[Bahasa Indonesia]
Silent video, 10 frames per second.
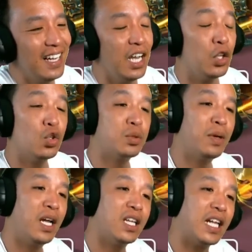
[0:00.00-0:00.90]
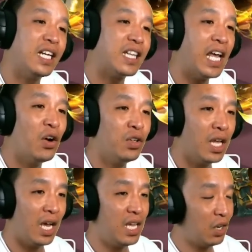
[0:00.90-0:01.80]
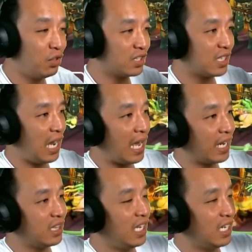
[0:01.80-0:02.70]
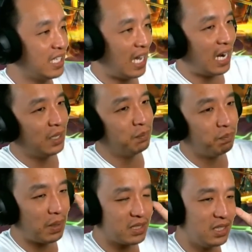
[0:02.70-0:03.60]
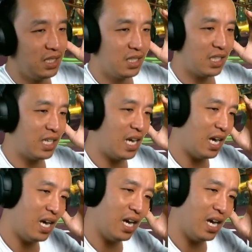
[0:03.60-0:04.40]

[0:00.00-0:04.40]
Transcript: Itu sebenarnya tadi Theo-nya yang udah sekarat tinggal jalan pasti kena